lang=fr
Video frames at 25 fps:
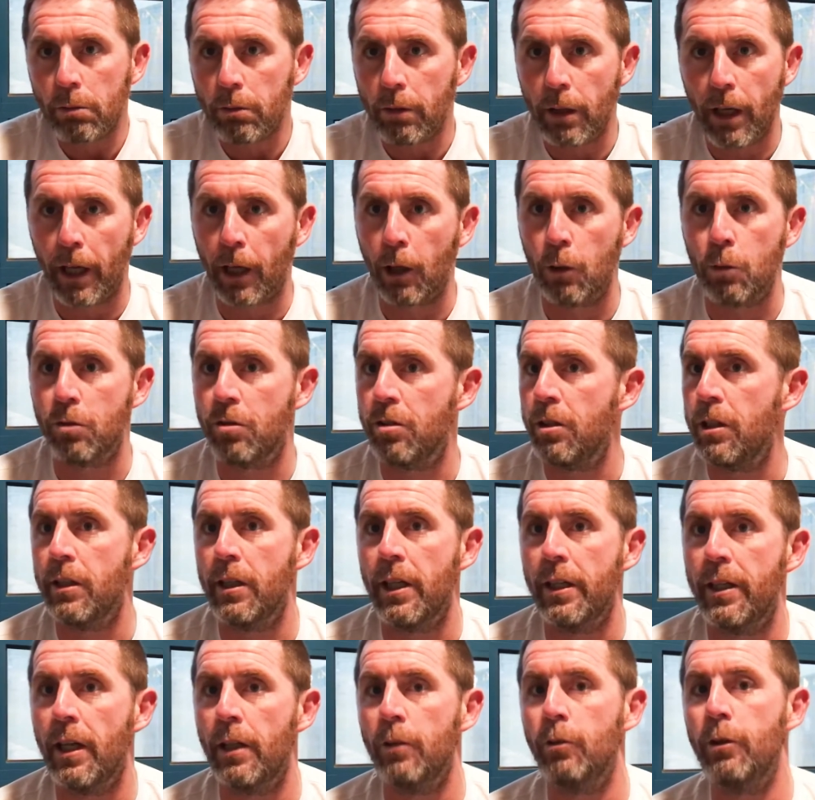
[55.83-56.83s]
la réussite
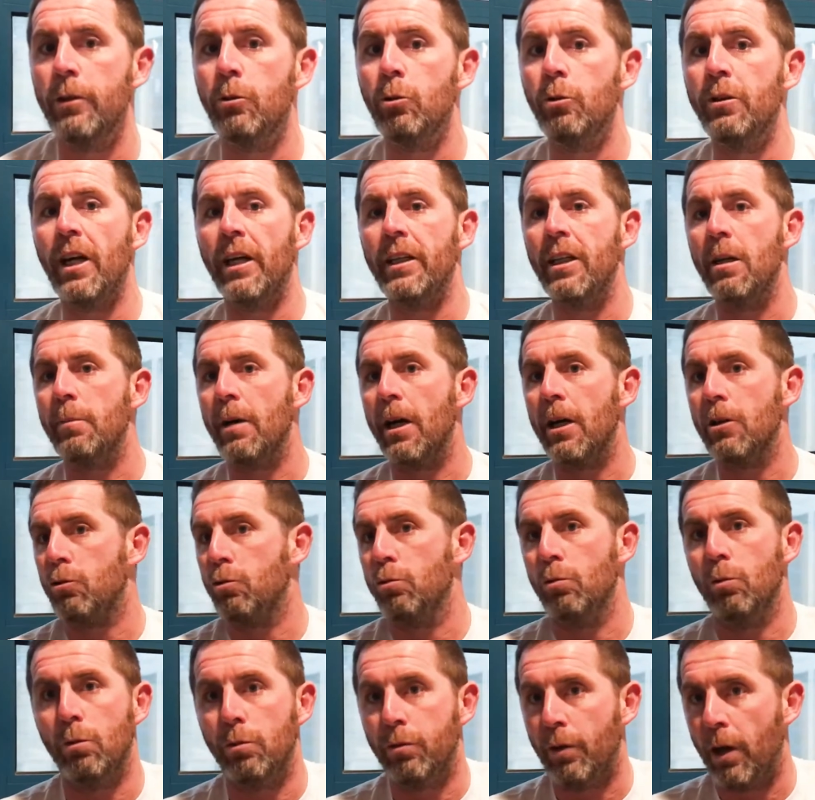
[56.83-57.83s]
des, deux derniers matchs
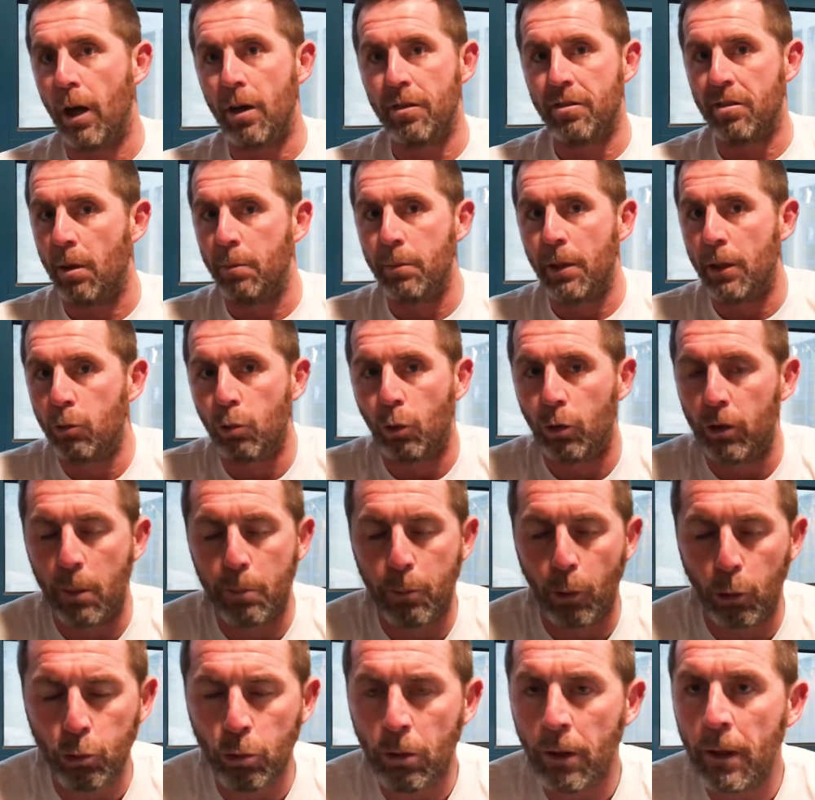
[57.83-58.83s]
où euh, voilà, ça a bien tourné
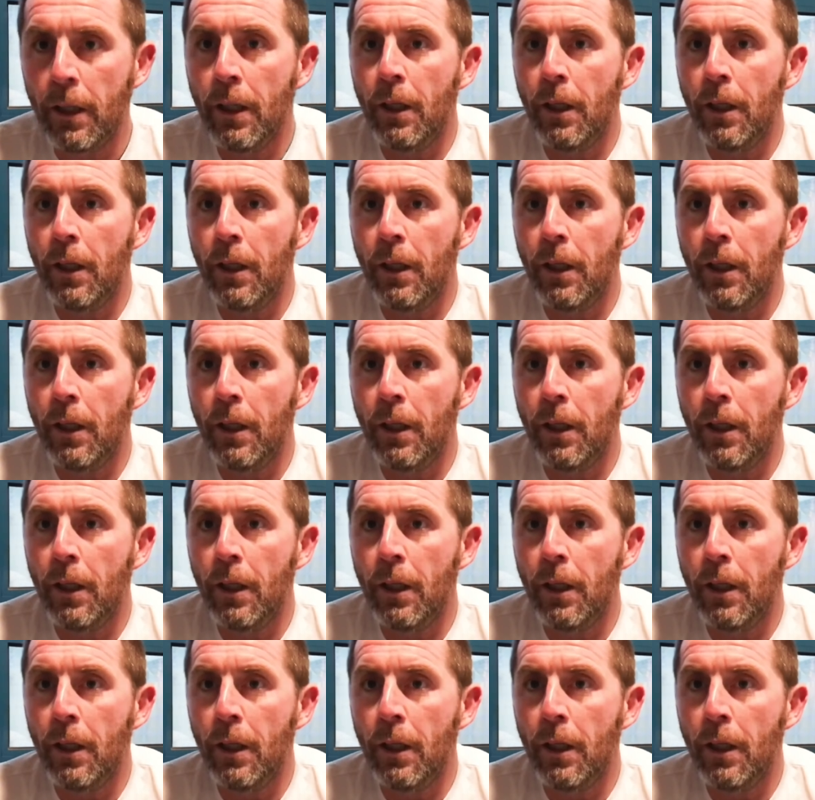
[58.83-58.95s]
pour nous.